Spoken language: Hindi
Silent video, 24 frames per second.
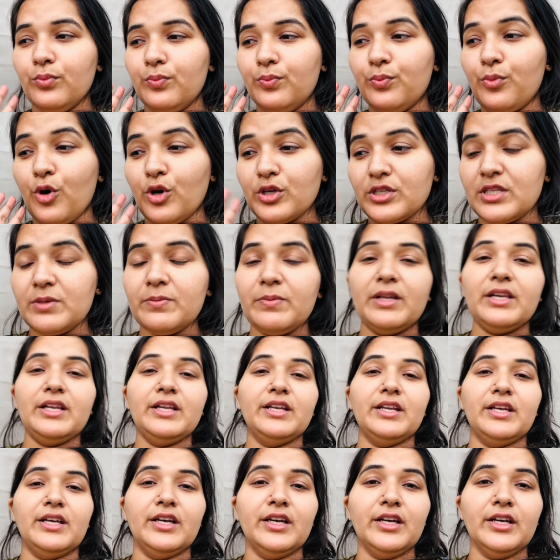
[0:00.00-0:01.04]
पॉसिबल ही
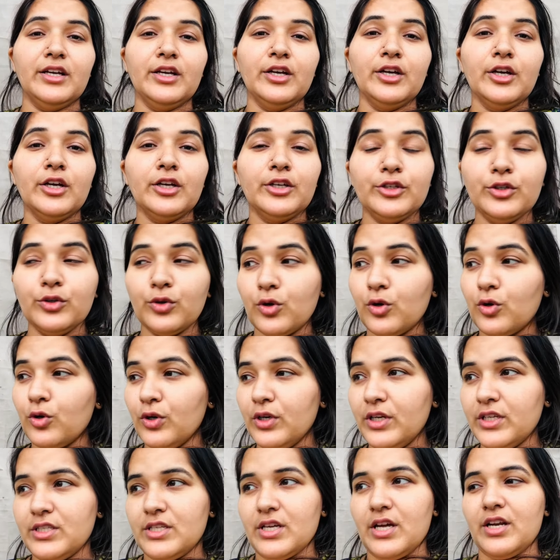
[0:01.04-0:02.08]
नहीं है युग को
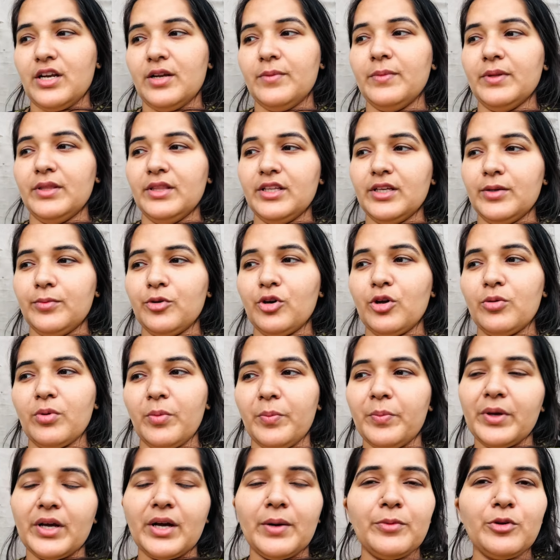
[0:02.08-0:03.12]
ले जाना मंदिर में और
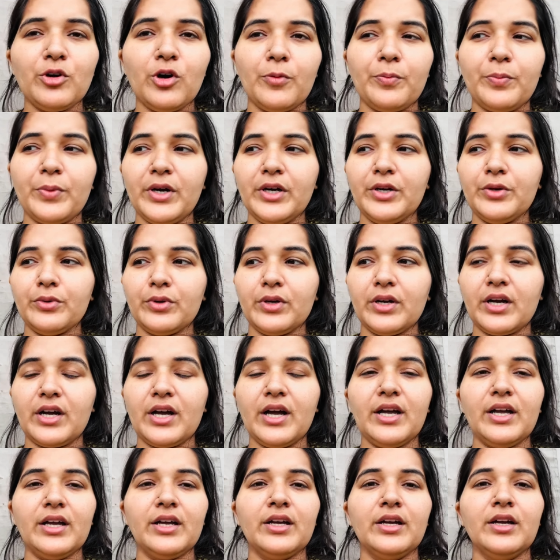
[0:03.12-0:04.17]
मम्मी का भी ऑपरेट हो रखा
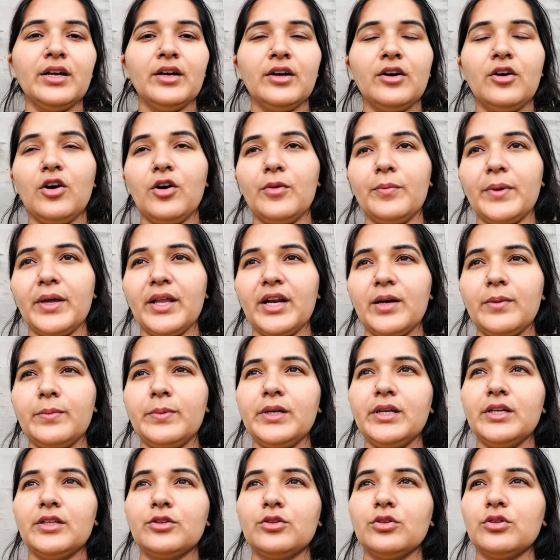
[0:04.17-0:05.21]
है और मेरा भी
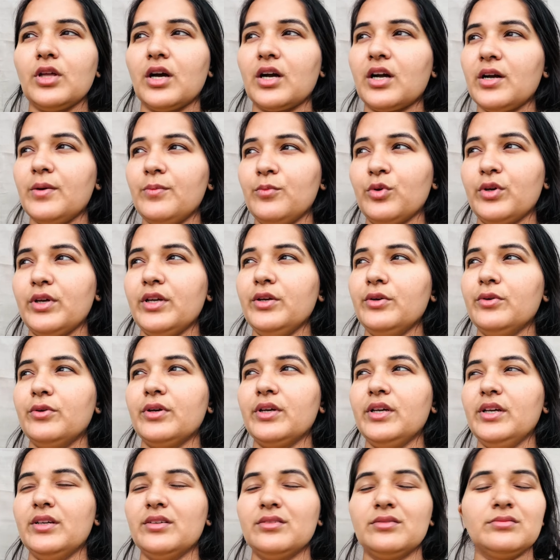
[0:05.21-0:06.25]
तो धक्का मुक्की
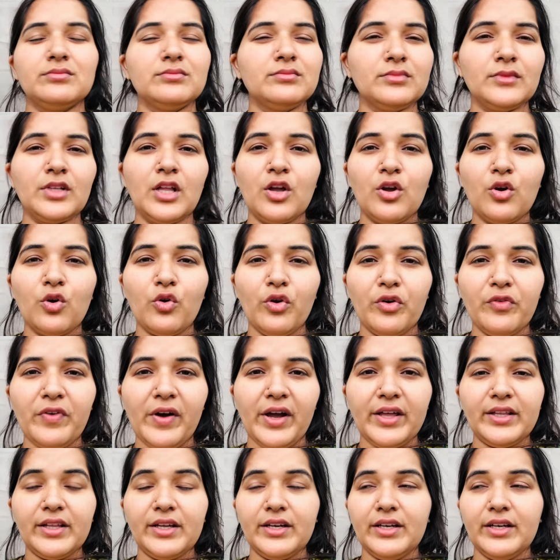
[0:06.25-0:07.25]
होगी कोई फ़ायदा